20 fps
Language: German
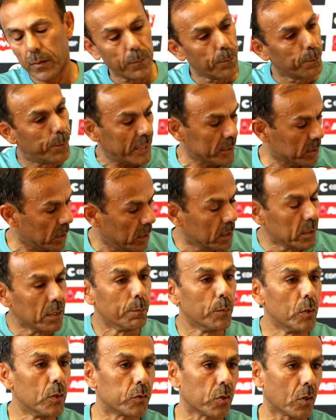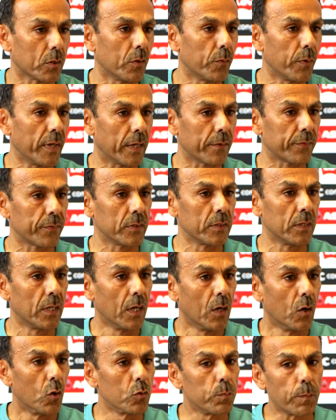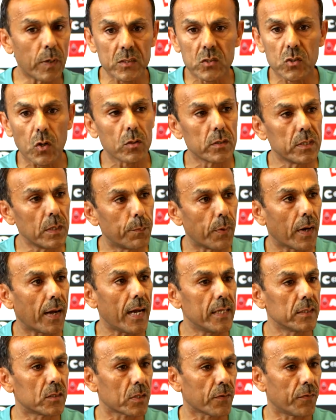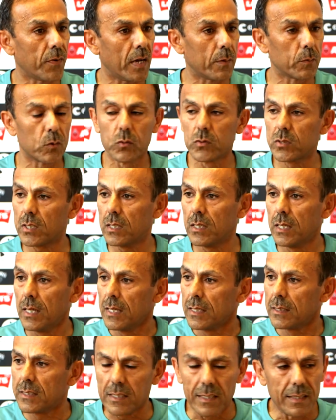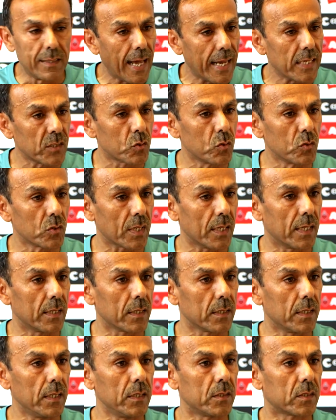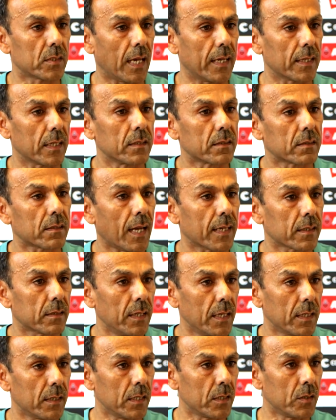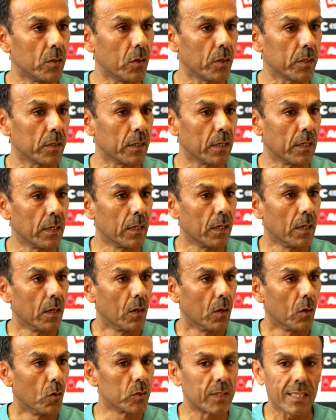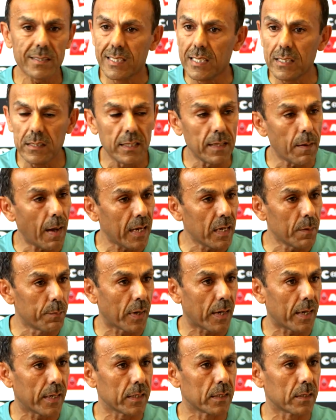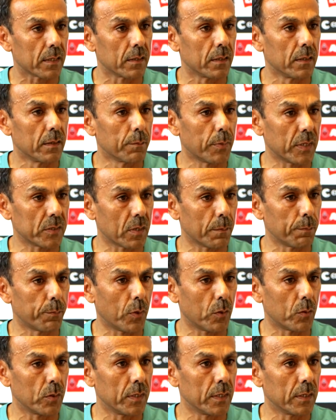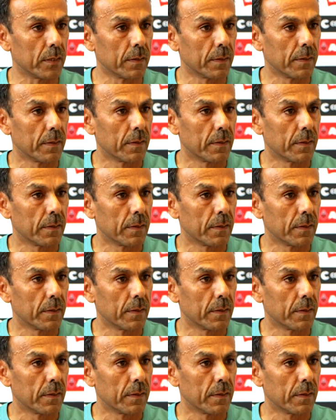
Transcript: besser in die Mülltonne werfen und man soll die Bereitschaft haben und die, die Leistungsenergie zeigen, tagtäglich neu. Und das gilt in allen Bereichen bei St. Pauli.